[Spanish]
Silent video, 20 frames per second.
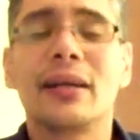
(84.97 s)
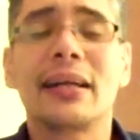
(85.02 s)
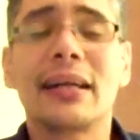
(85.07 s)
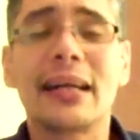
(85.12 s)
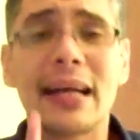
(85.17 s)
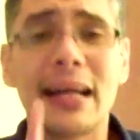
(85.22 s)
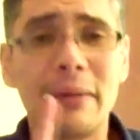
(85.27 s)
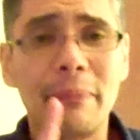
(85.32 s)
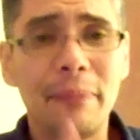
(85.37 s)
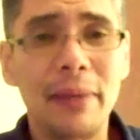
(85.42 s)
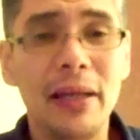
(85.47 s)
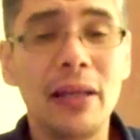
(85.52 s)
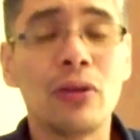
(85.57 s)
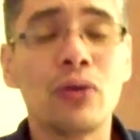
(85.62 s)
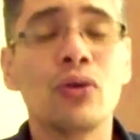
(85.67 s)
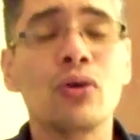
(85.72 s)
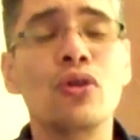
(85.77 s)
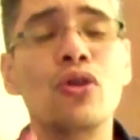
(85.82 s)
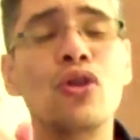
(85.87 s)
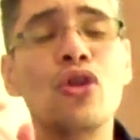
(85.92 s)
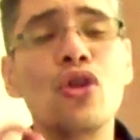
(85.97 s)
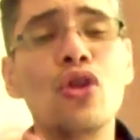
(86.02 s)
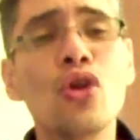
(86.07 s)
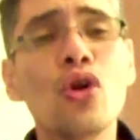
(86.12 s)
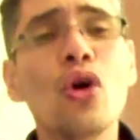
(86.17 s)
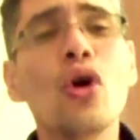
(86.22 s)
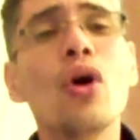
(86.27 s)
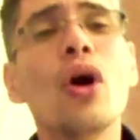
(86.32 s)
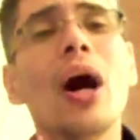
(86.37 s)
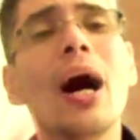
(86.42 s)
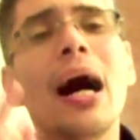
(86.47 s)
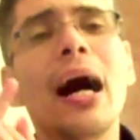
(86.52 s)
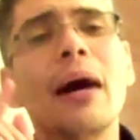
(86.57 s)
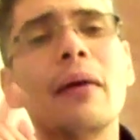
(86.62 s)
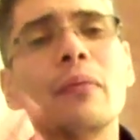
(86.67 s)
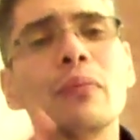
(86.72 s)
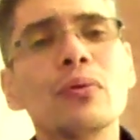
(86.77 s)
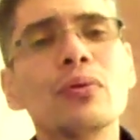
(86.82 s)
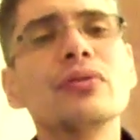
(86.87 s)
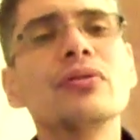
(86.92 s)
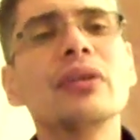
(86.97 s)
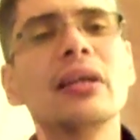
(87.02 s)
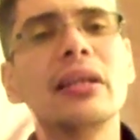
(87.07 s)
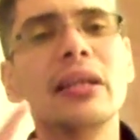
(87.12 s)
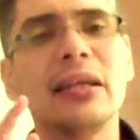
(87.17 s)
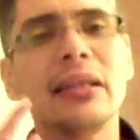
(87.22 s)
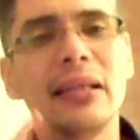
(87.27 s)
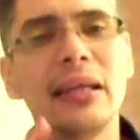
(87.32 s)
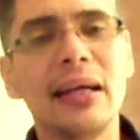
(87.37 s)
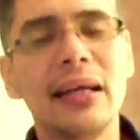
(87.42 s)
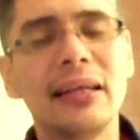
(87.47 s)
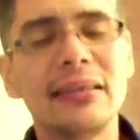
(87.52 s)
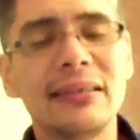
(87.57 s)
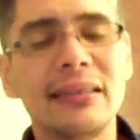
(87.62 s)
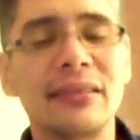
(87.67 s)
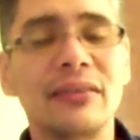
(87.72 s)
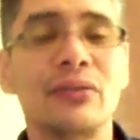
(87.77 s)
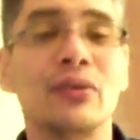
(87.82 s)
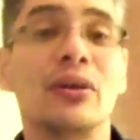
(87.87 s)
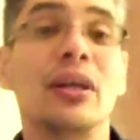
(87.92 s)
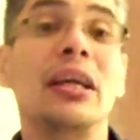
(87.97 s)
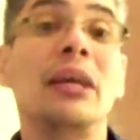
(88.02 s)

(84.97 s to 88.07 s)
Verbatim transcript: Repito, no abuses de este ejercicio.